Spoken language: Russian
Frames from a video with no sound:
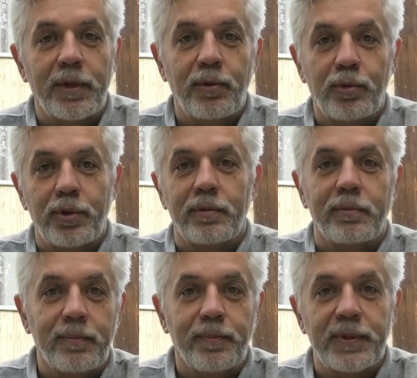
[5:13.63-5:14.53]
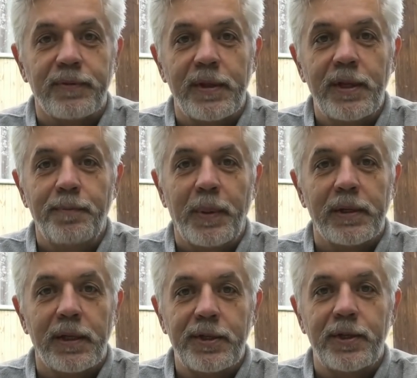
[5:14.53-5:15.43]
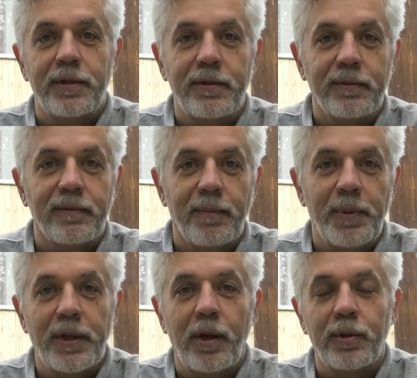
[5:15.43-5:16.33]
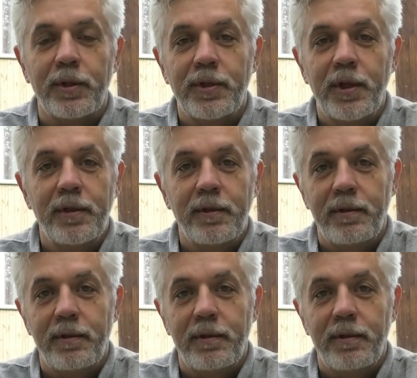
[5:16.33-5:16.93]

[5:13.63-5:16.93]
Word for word: я должен позвонить, пригласить в определенный день,